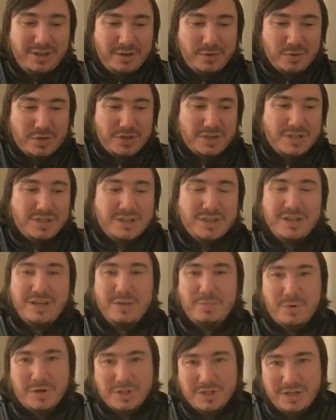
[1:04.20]
уже 10
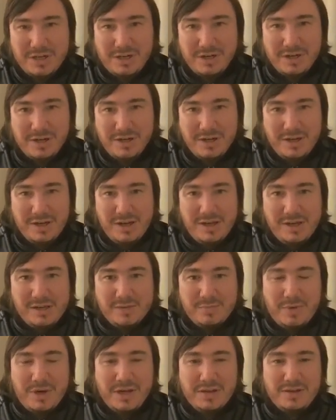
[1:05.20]
дней прошли.
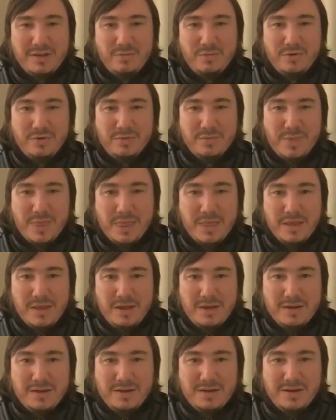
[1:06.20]
Поэтому
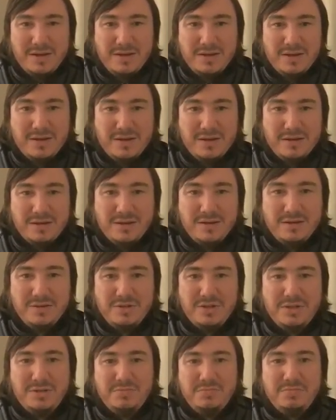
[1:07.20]
э,
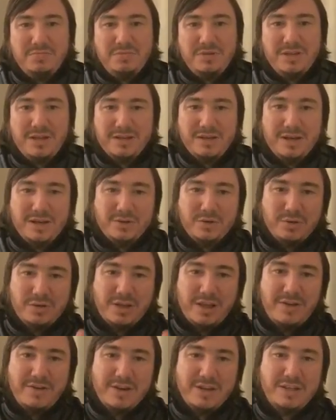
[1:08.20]
иногда кто-то,
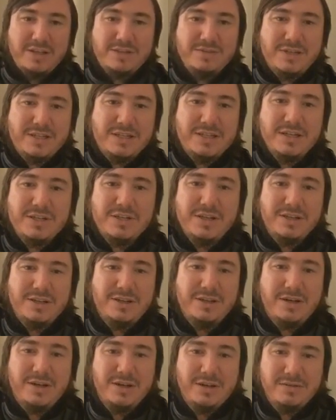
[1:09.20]
наверное, из вас слышал
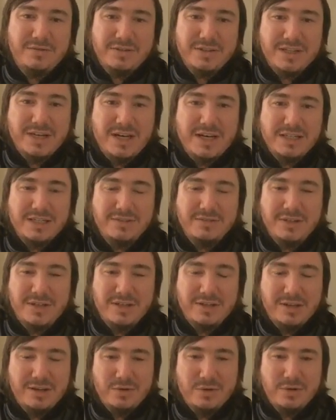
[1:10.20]
э,
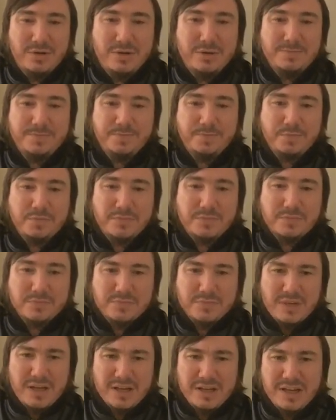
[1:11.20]
высказывание такое,
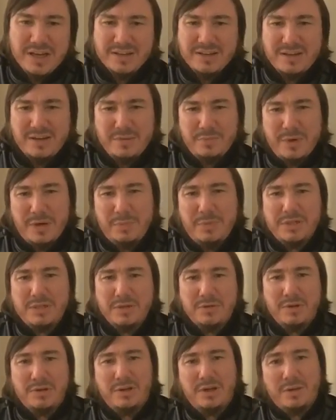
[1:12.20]
некоторые
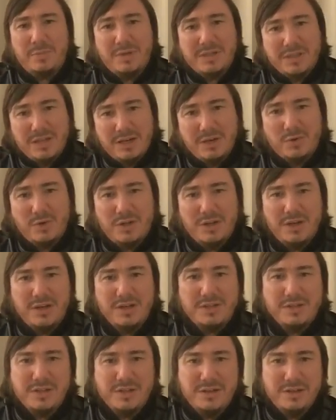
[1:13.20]
приписывают это к посланнику
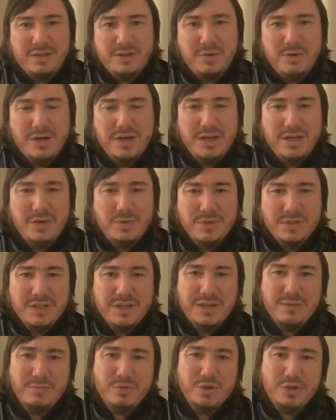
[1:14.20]
Аллаха, саллаллаху алейхи
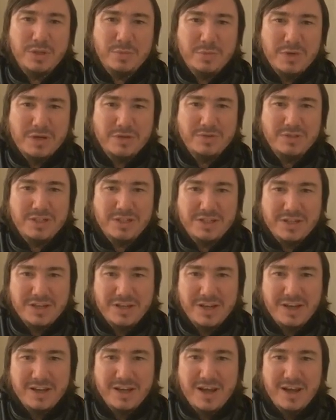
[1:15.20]
вассалям, то, что первые 10
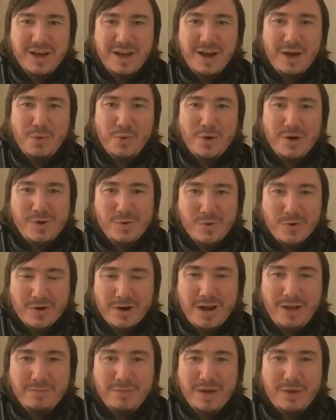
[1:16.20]
дней «Ауалюху
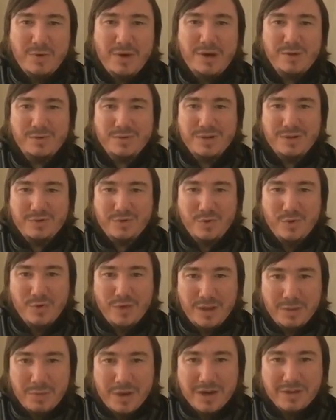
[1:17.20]
рахма, ва аусатуху
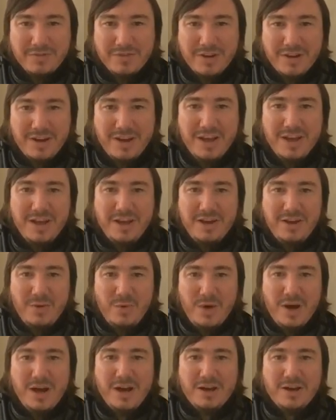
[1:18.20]
магфира,
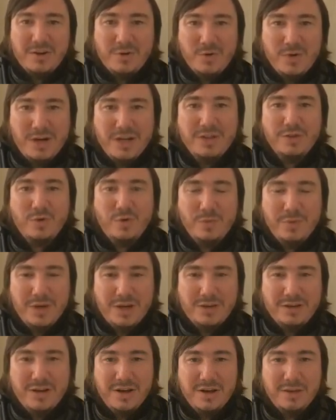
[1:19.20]
ва ахируху идку
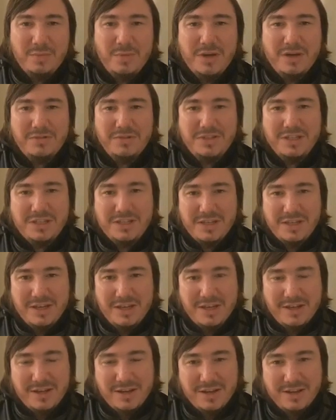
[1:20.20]
нар, Первые 10
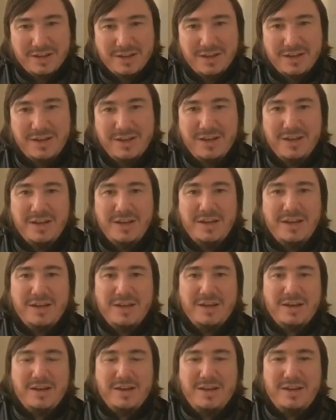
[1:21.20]
дней – это
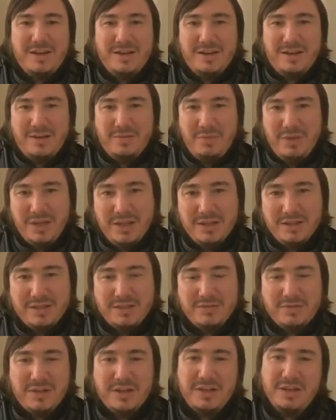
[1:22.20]
э,
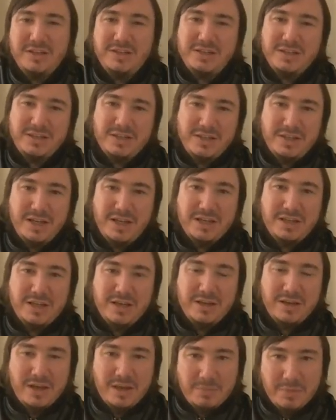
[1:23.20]
милость, вторые 10 дней –
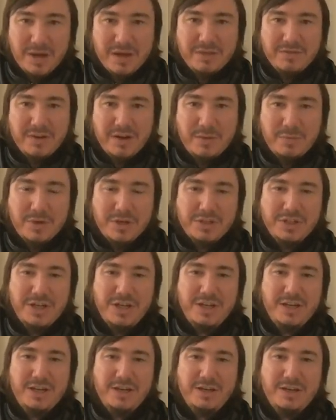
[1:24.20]
это э, магфира,
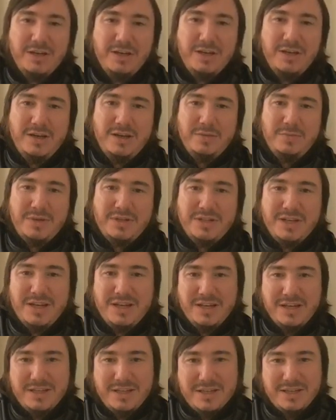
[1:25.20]
прощение –
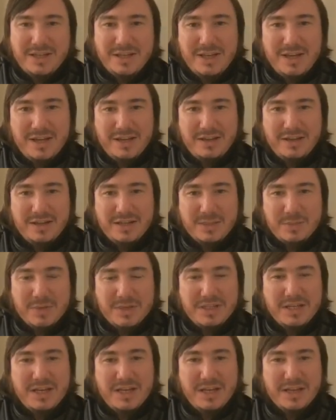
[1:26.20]
Последние 10 дней – это
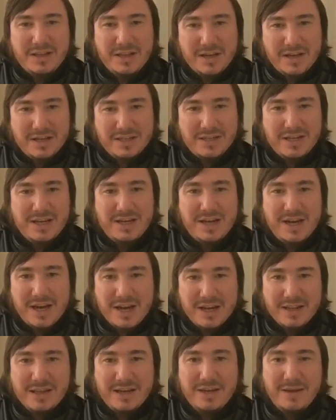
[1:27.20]
спасение от наказания
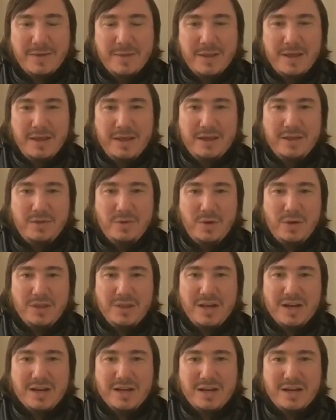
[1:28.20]
ада. Но,
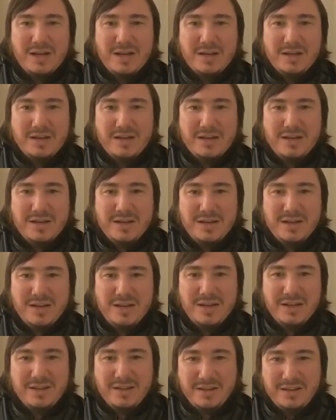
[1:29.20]
однако, э,
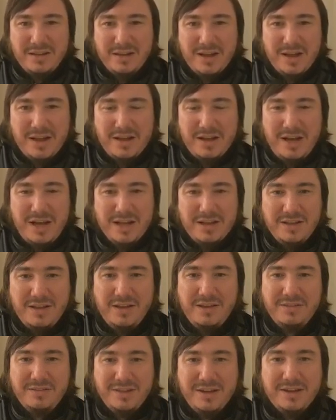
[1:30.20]
этот
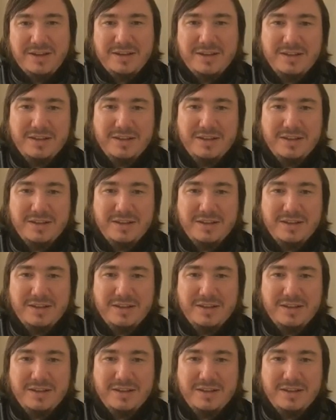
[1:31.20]
хадис, так